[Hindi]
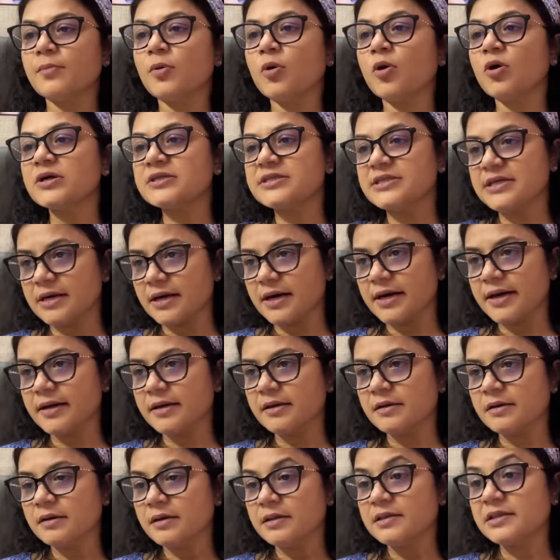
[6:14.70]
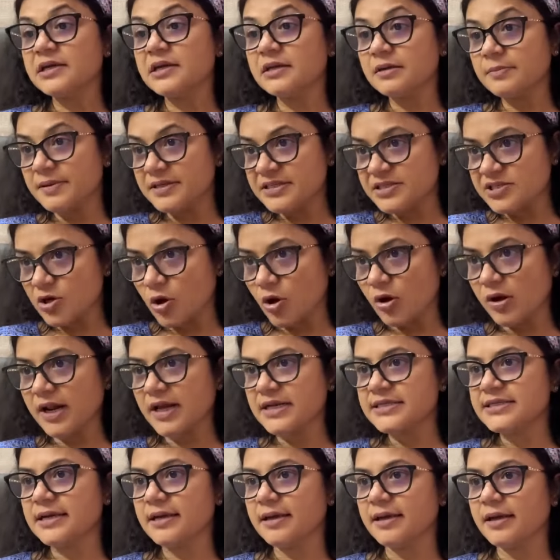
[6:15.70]
बहुत जगह है तीन बच्चे और आ
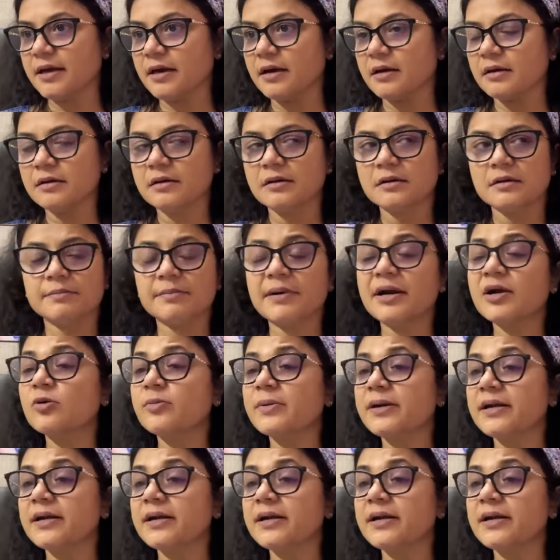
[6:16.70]
जाएंगे यहाँ बैठो